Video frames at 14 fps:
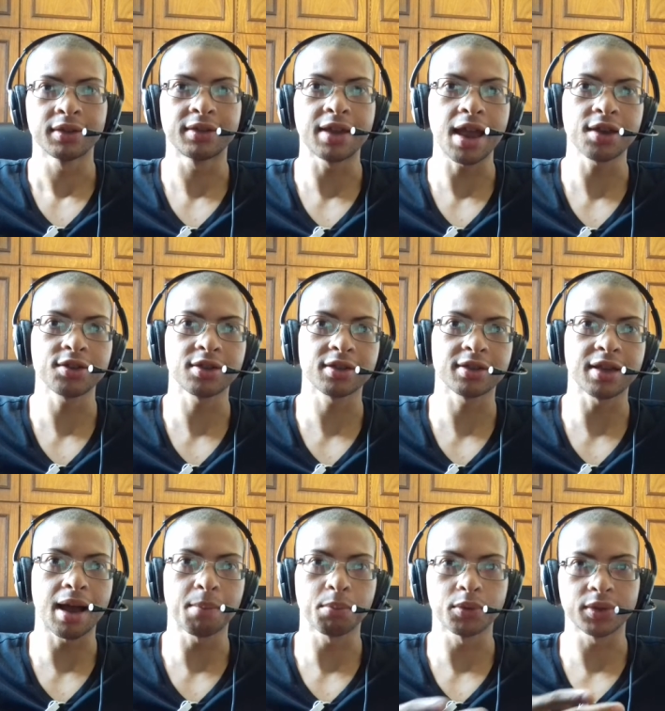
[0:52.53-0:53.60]
Zestes
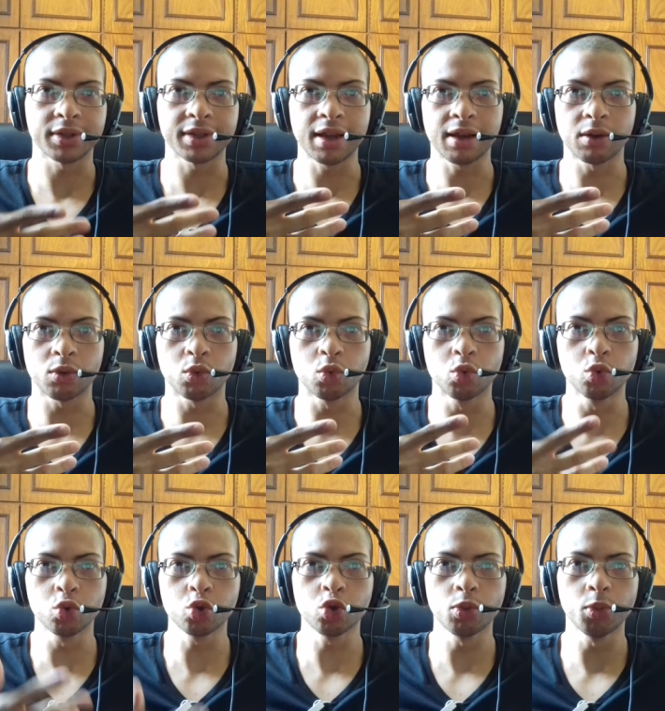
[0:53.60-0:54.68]
é o
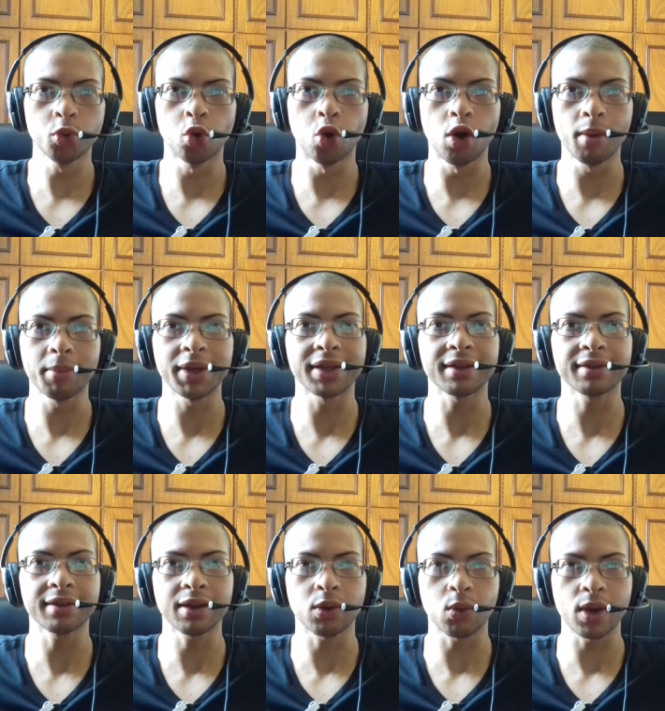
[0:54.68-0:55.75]
último nome na
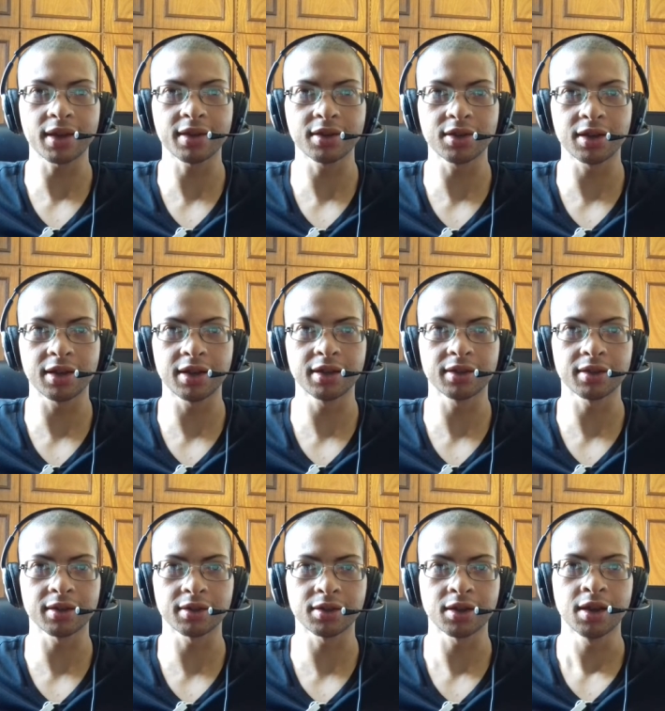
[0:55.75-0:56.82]
sequência de
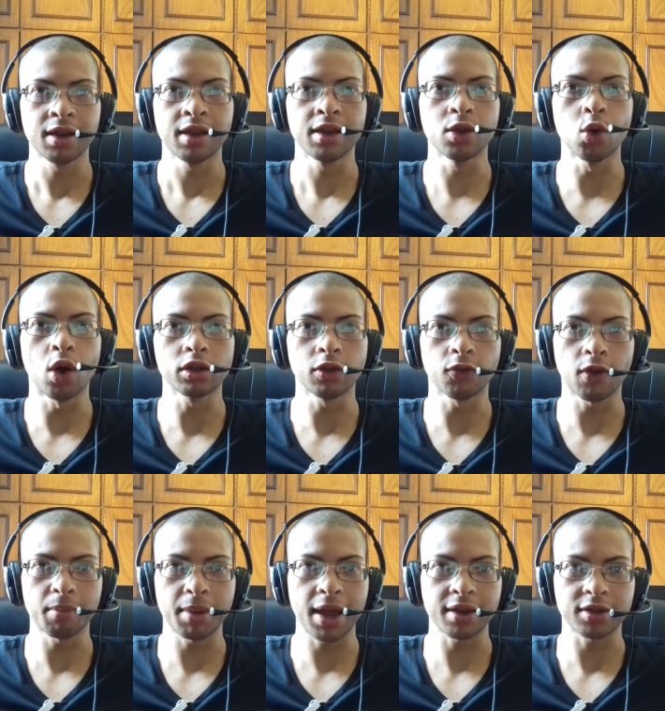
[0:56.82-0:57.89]
letras em ordem
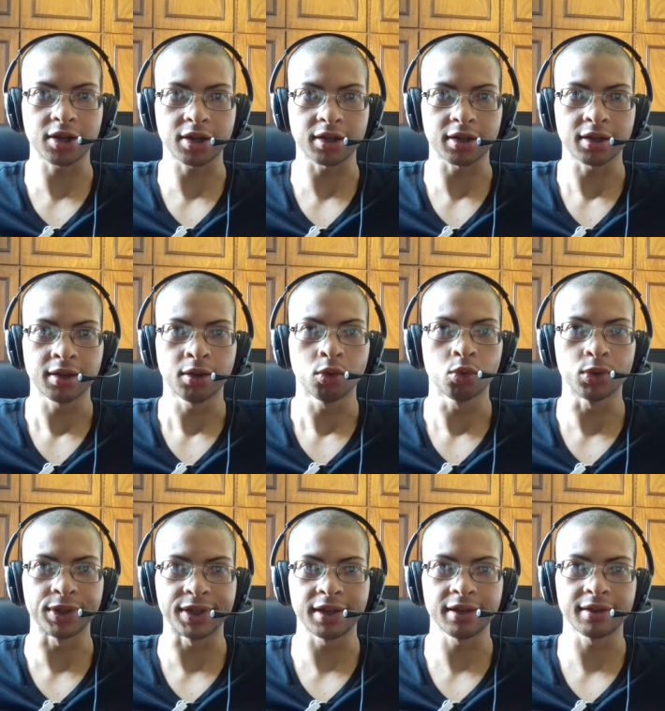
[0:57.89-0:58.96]
alfabética, o
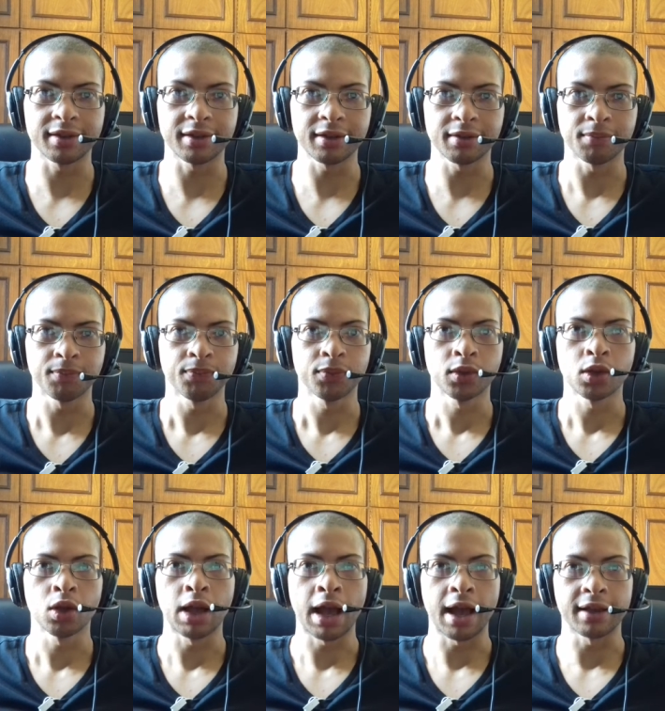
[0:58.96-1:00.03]
ZZ.
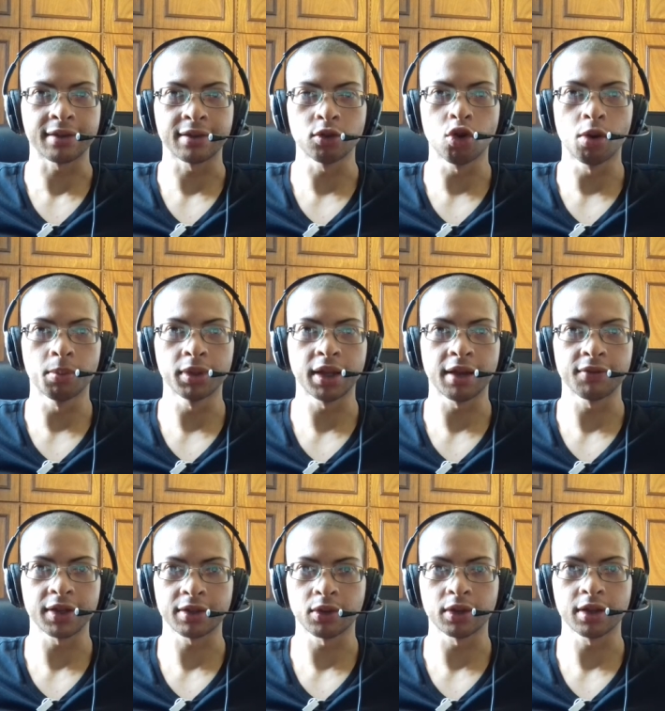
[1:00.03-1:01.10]
Assim como na
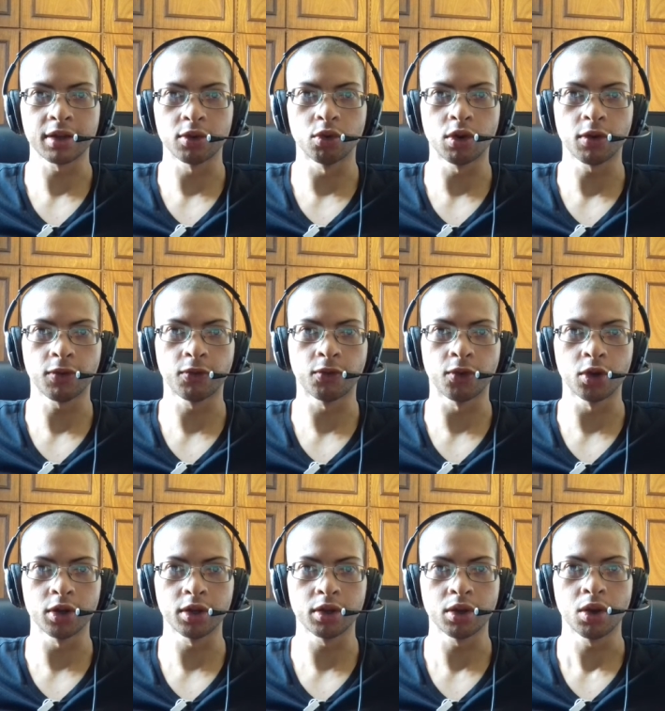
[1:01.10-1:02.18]
versão anterior
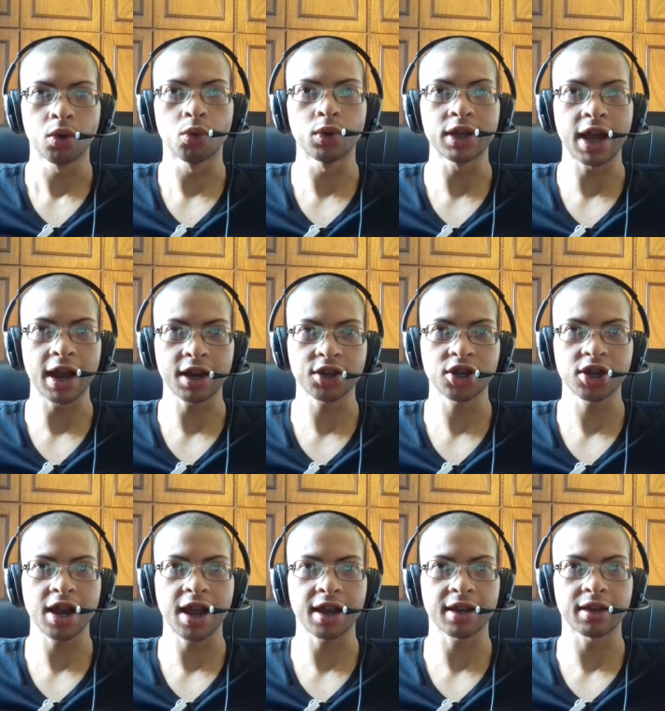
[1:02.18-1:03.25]
foi o
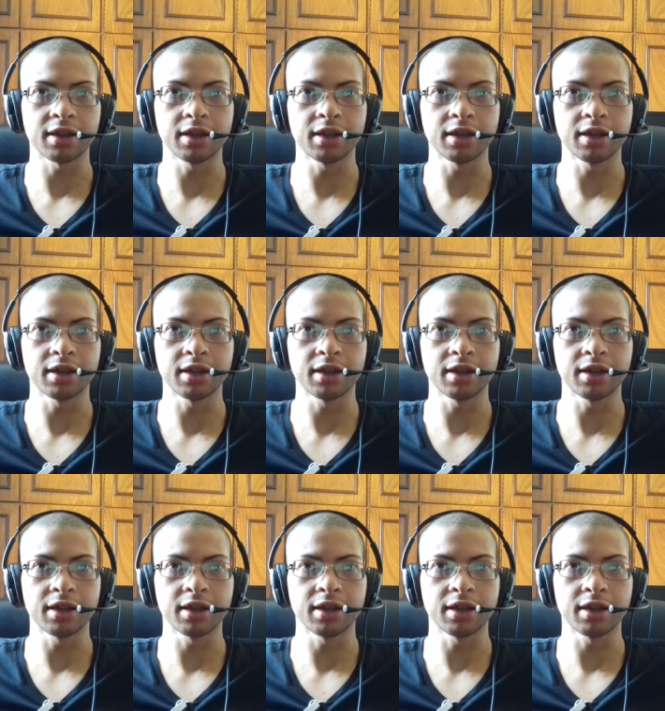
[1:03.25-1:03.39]
Yaktiak,